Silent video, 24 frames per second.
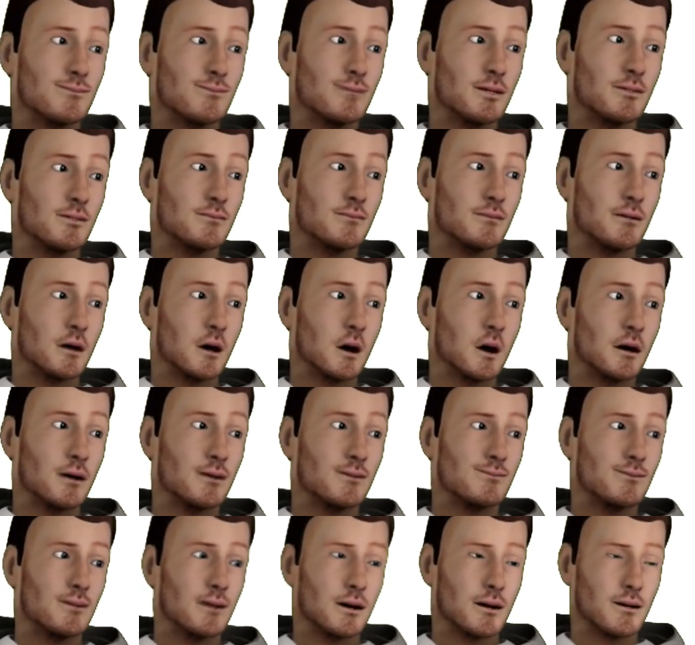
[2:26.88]
La
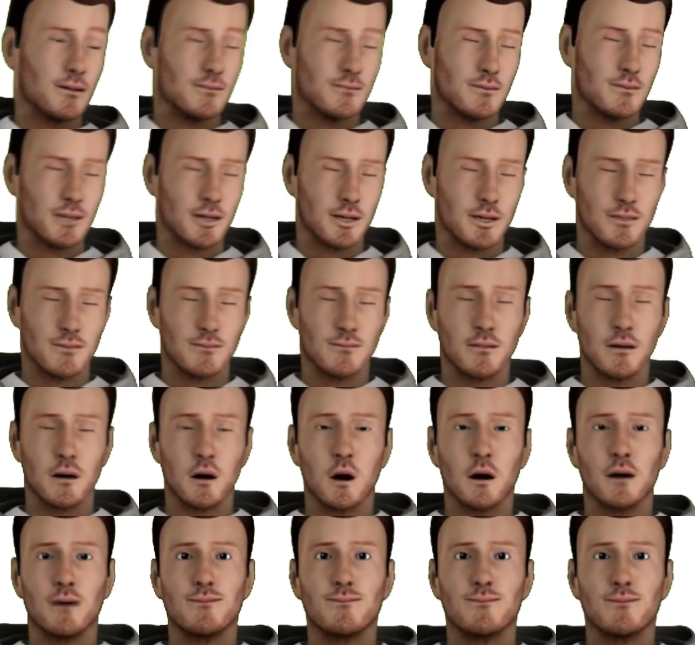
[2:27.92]
scatola del deodorante
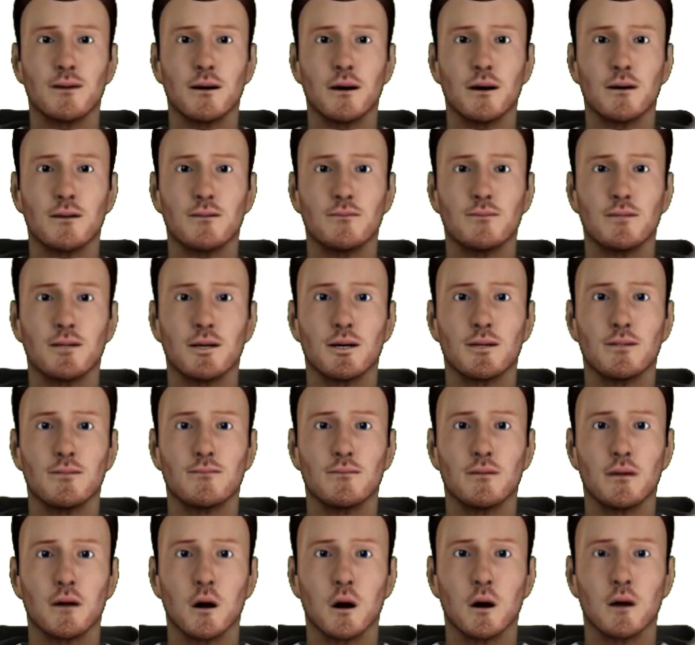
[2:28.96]
impedisce agli odori
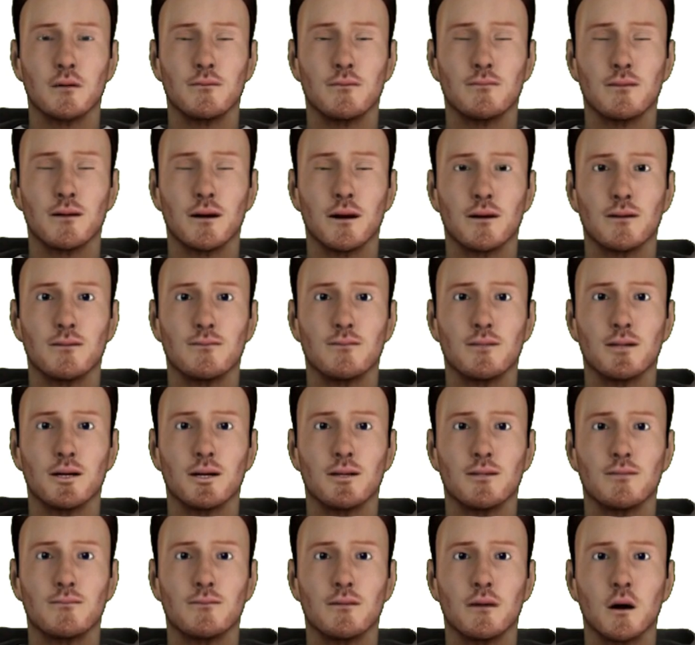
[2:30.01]
sgradevoli di fuoriuscire
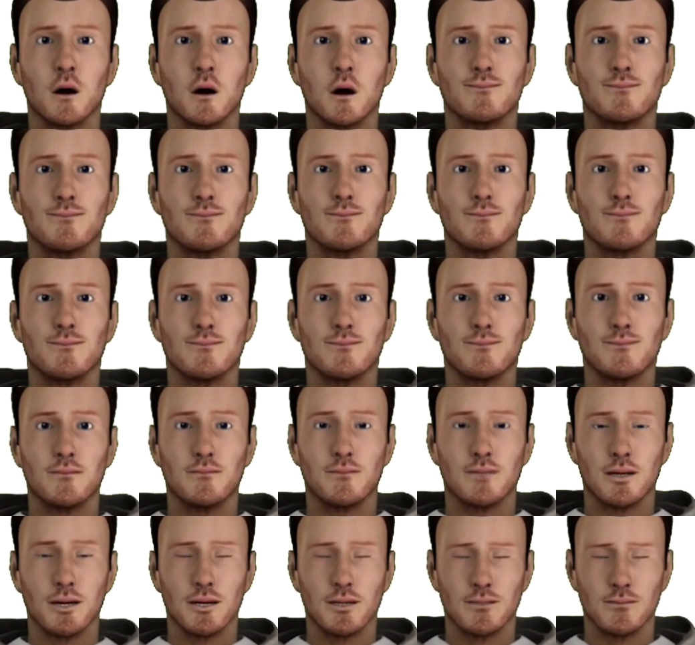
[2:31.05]
dal cestino,
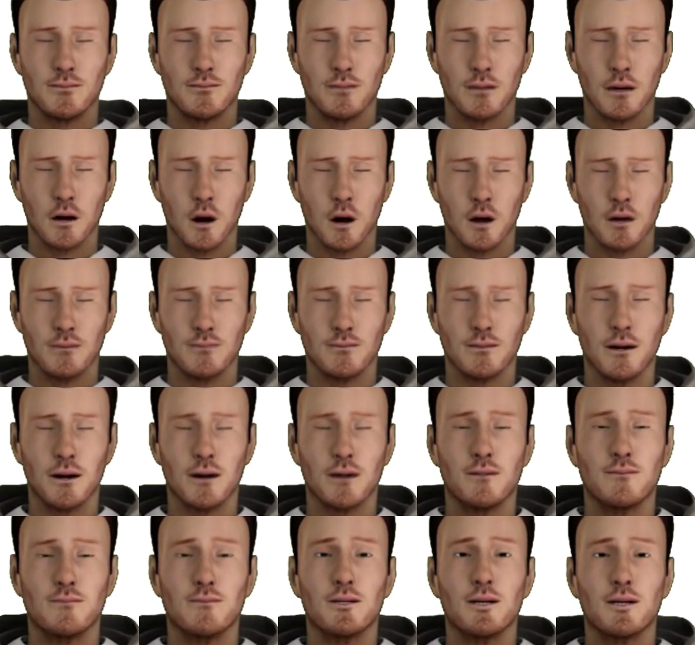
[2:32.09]
deve essere
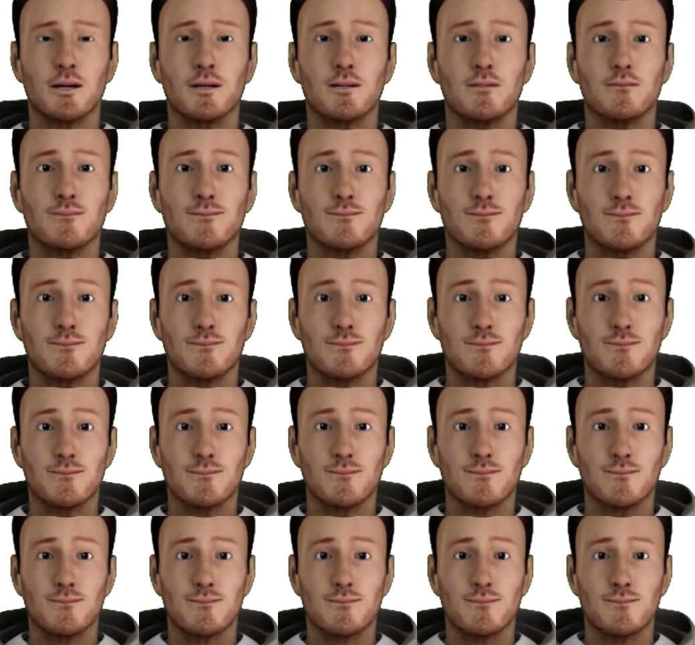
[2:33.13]
sostituito regolarmente.
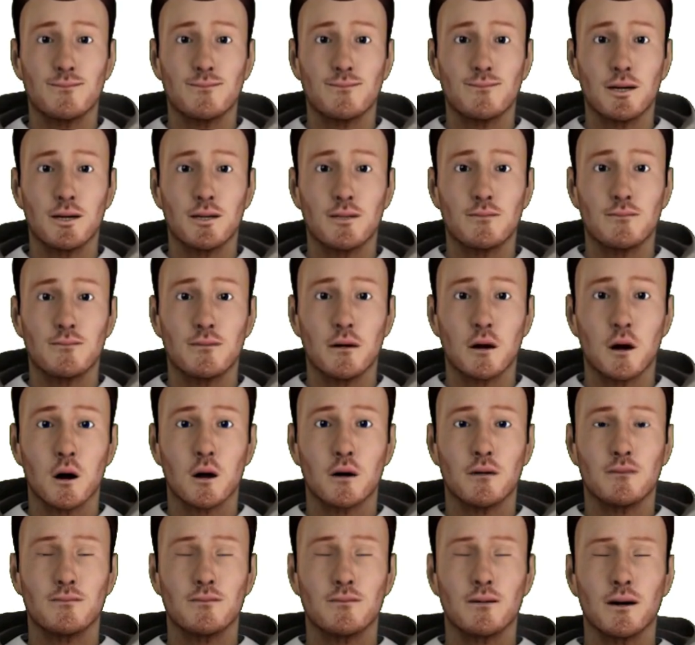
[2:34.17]
Il prezzo
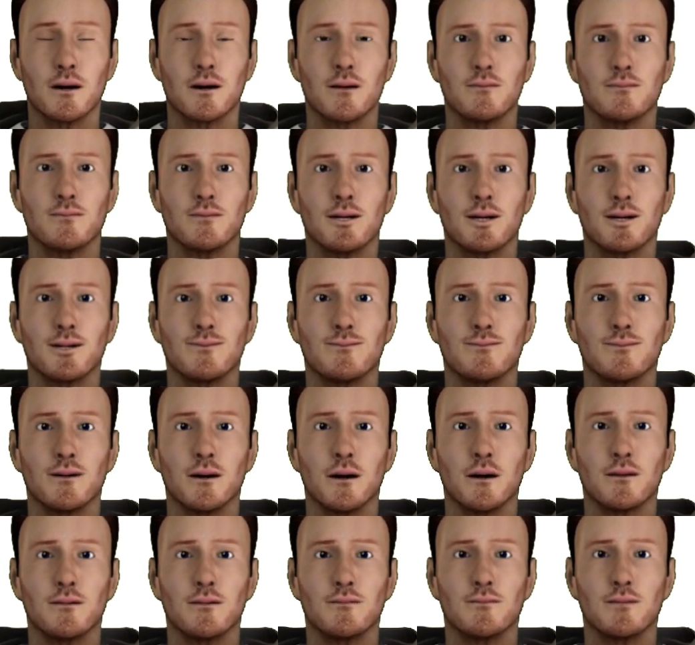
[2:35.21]
qui è di
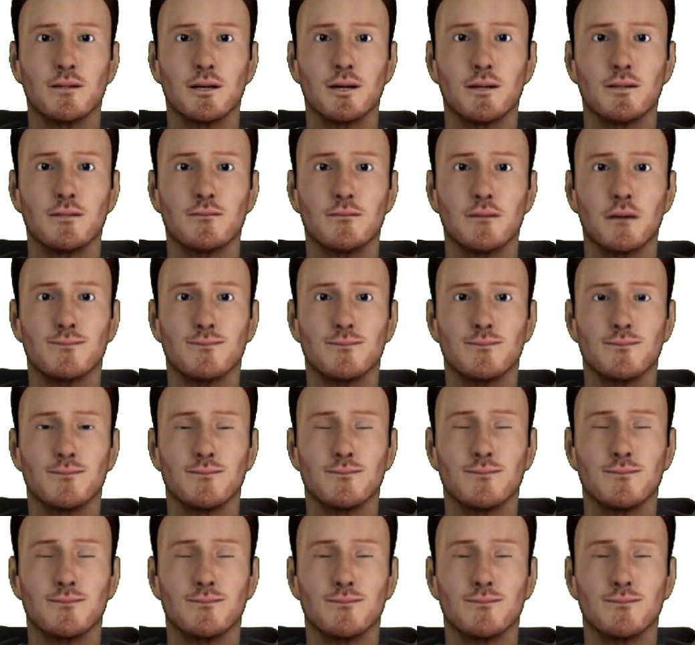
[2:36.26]
174 euro.